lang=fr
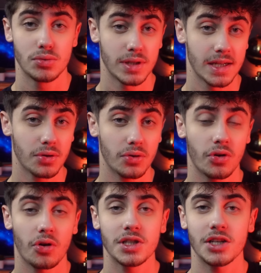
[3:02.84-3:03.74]
Et je vous assure que
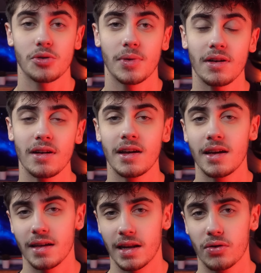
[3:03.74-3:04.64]
quand on cherche bien,
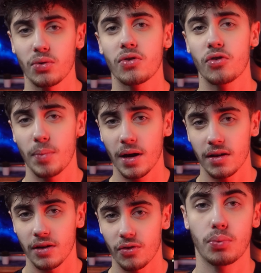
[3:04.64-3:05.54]
il y a des trucs super
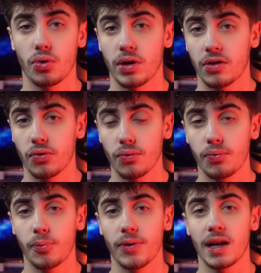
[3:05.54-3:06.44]
intéressants. Pour l'occasion,
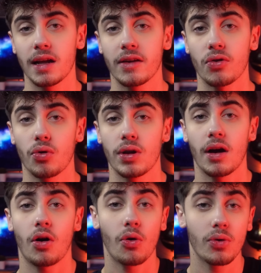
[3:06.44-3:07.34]
vous pouvez cliquer sur le
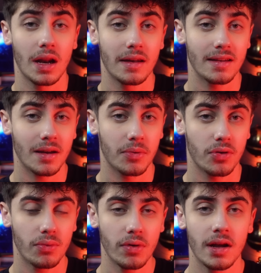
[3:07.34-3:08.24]
lien en haut de la
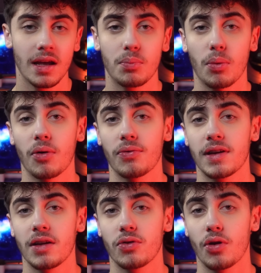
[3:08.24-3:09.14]
description pour
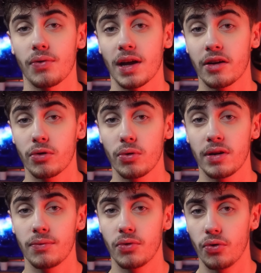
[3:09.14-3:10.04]
profiter d'une offre
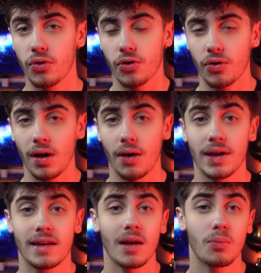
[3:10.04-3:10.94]
exclusive de 2 ans
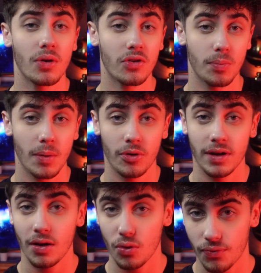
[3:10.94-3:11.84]
avec 4 mois
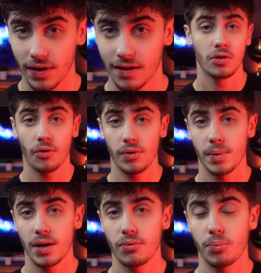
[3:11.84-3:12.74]
supplémentaires offerts.
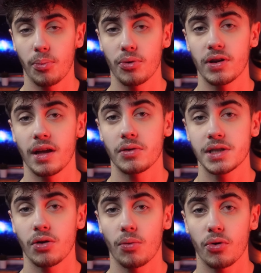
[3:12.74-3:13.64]
NordVPN vous propose une
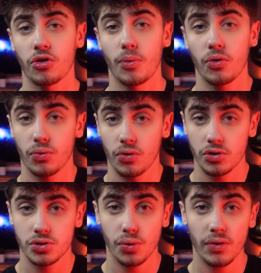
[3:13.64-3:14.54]
garantie de remboursement sous
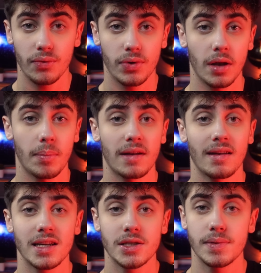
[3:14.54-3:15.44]
30 jours si vous n'êtes pas
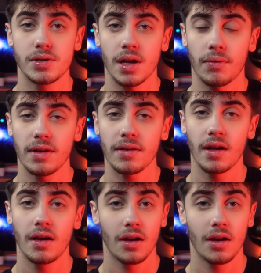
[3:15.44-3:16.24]
satisfait du service,